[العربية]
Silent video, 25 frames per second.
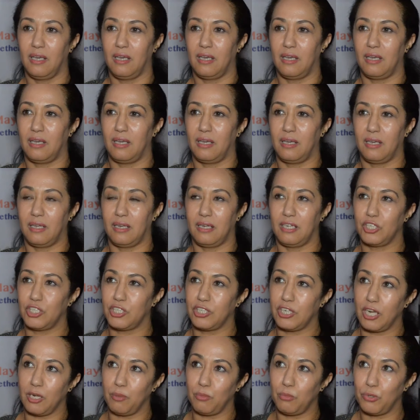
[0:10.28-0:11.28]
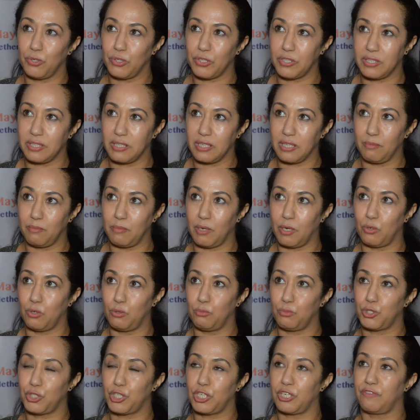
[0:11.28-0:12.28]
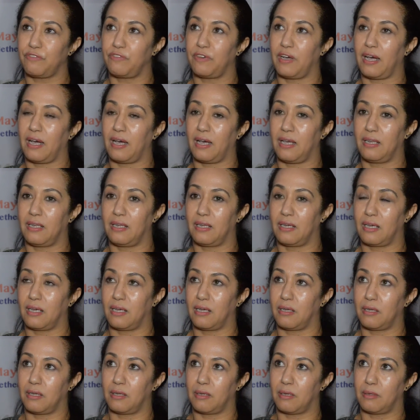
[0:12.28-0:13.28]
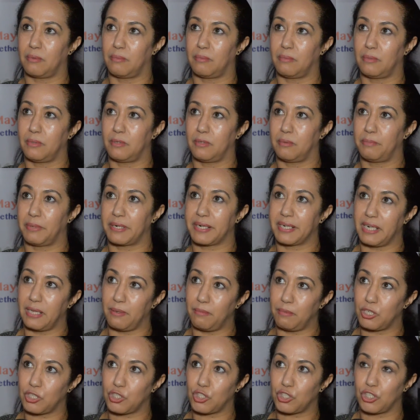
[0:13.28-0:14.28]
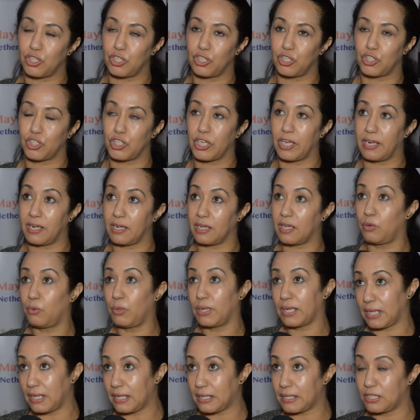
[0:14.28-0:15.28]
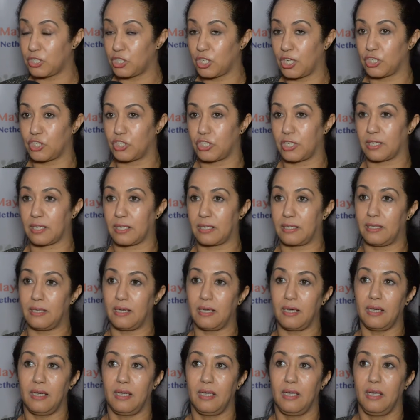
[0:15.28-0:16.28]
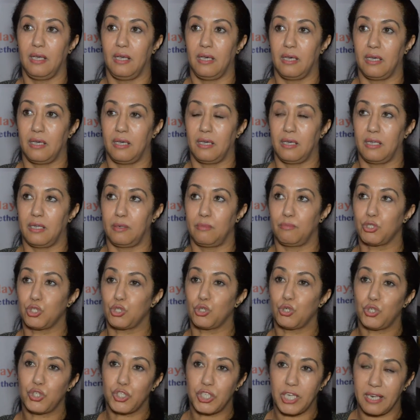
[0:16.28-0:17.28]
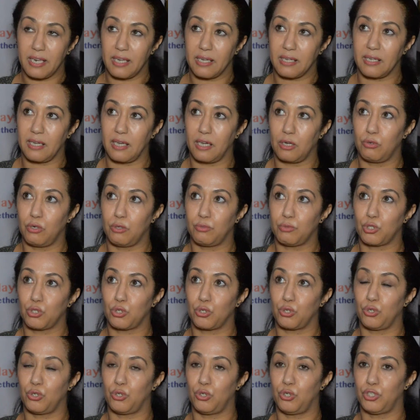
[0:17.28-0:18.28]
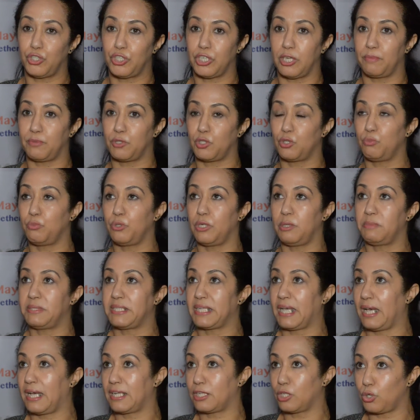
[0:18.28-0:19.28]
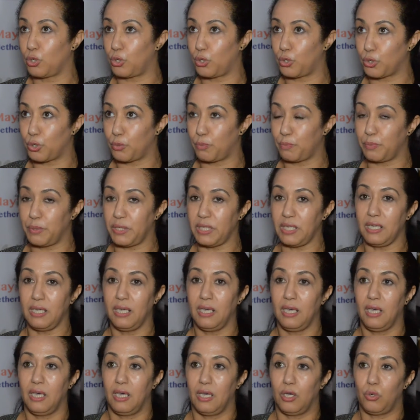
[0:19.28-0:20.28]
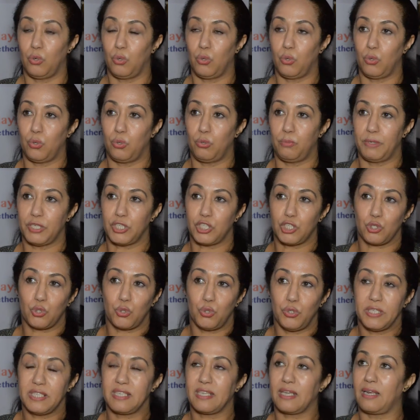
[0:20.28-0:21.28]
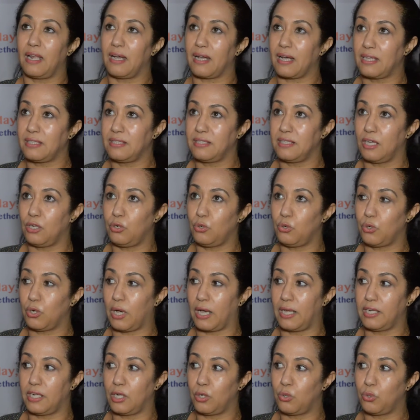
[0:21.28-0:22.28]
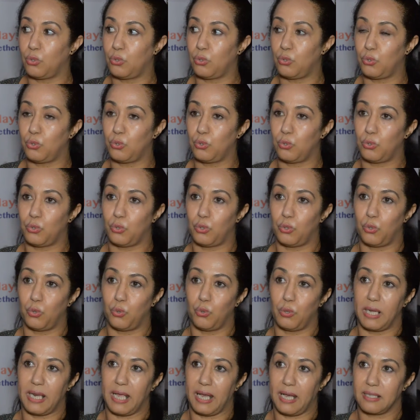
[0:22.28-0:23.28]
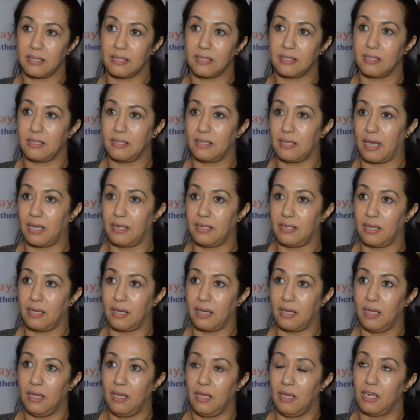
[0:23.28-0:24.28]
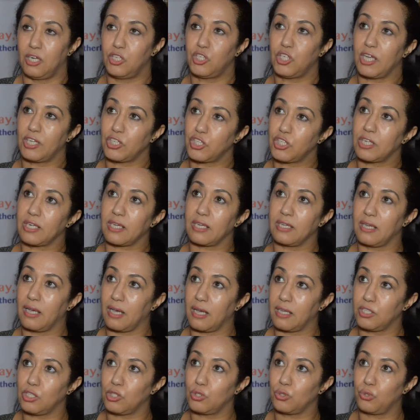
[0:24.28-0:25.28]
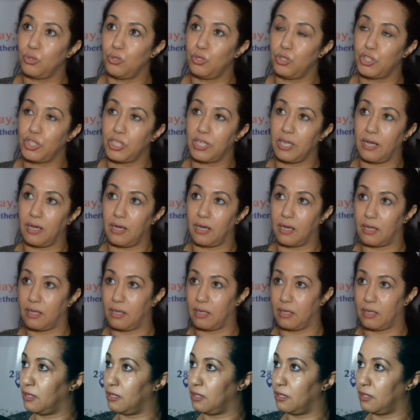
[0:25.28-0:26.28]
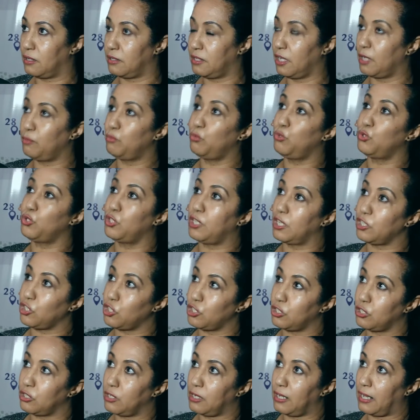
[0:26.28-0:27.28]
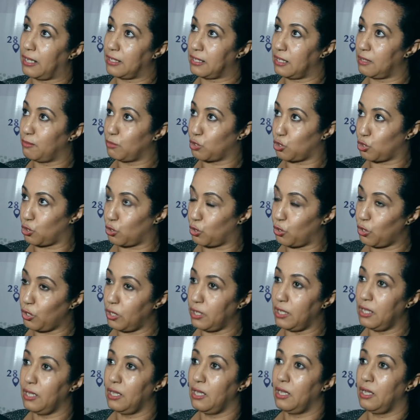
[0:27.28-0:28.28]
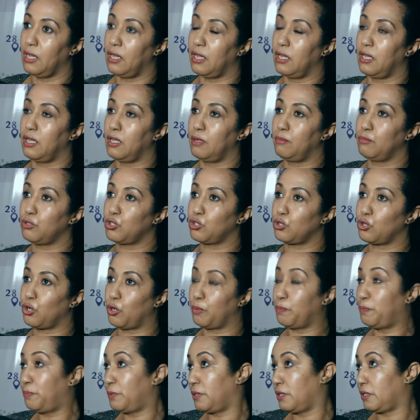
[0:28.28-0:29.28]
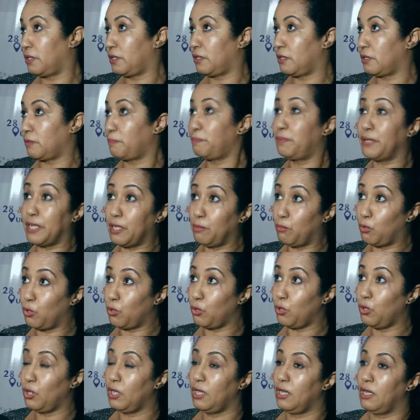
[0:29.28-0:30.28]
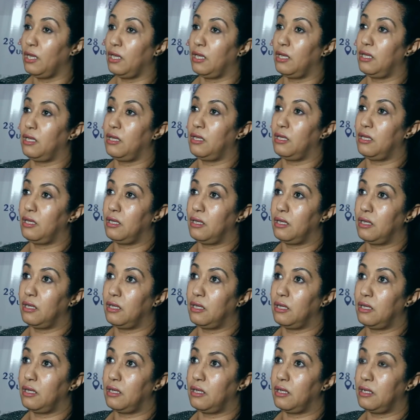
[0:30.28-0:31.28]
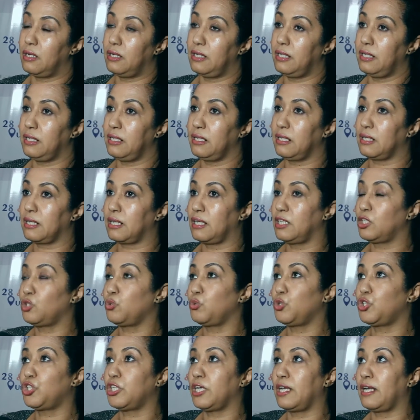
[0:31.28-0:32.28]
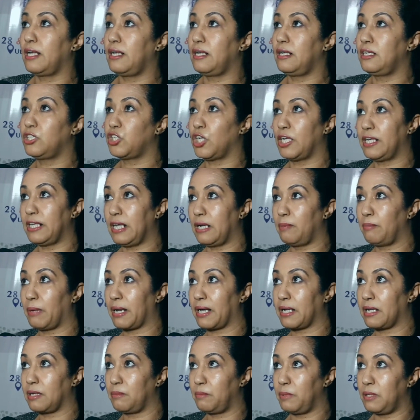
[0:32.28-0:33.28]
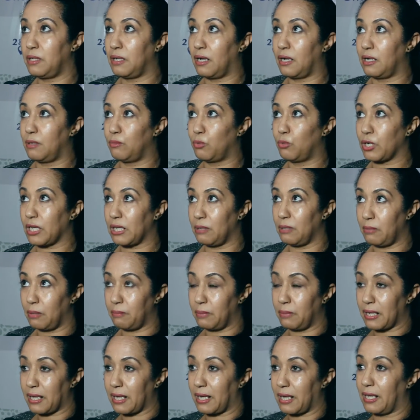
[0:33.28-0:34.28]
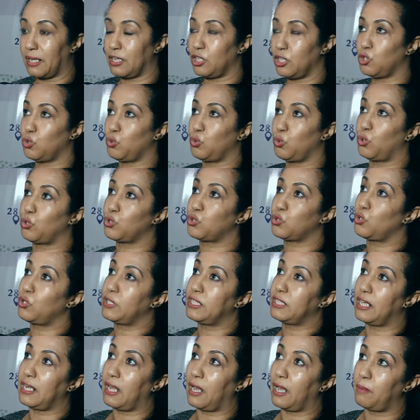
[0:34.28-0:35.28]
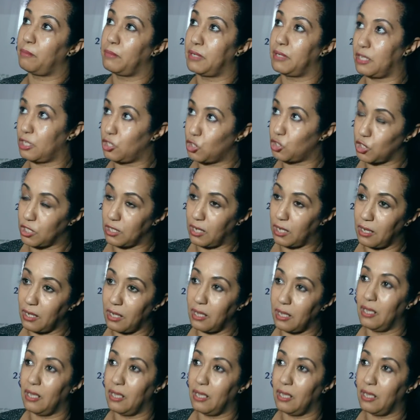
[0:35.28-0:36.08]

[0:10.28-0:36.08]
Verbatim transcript: آه، اللجنة المنظمة والمشرفة على آه، برنامج الشراكة وكالة الجهة الشرقية مشروع الشراكة هو مشروع جاب تمويل الاتحاد الأوروبي وباش تكون الانطلاقة ديالو أنه هو لاحظ أن الجهة الشرقية غادي تكون جهه نموذج لهذا المشروع مشروع بريمو لكي توجه للجالية المغربية المقيمة بالخارج والأصول ديالها من الجهة